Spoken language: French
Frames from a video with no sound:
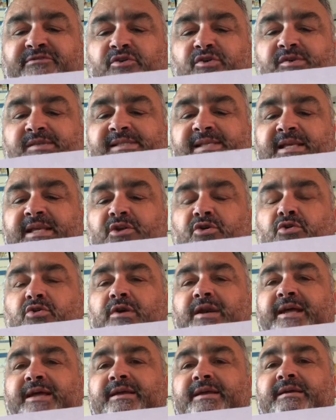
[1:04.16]
français et
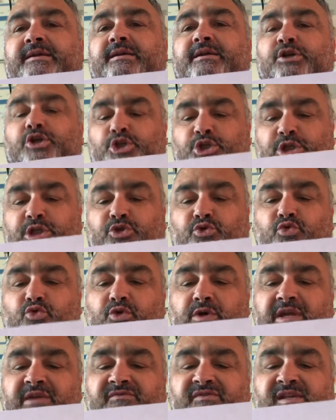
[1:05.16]
anglais, j'ai tout
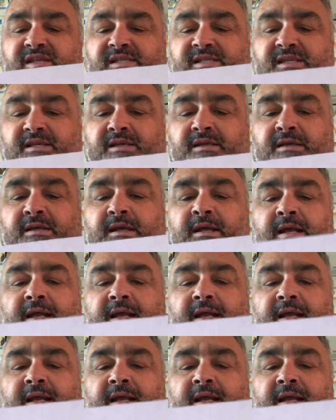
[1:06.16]
révisé.